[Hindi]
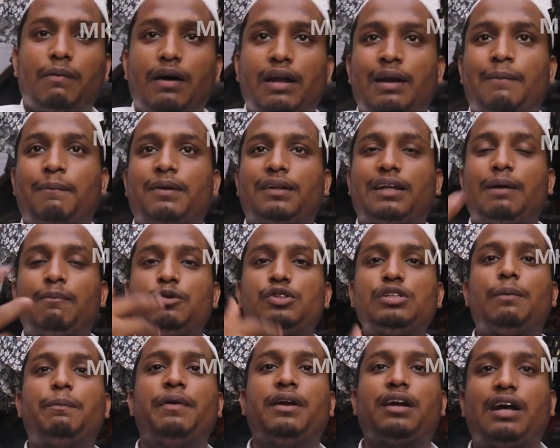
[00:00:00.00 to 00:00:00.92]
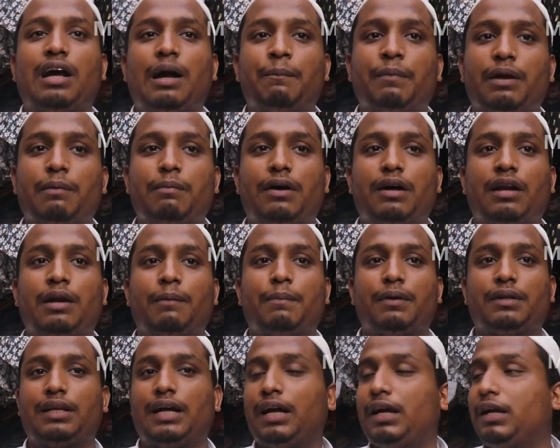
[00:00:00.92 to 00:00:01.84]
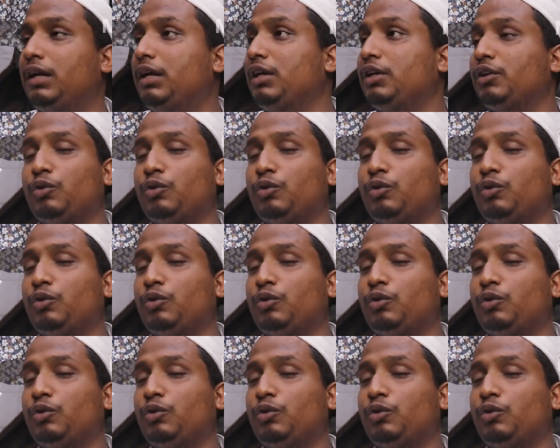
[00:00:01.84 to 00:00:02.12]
बारे में पता है मुझे अपने काम के बारे में पता है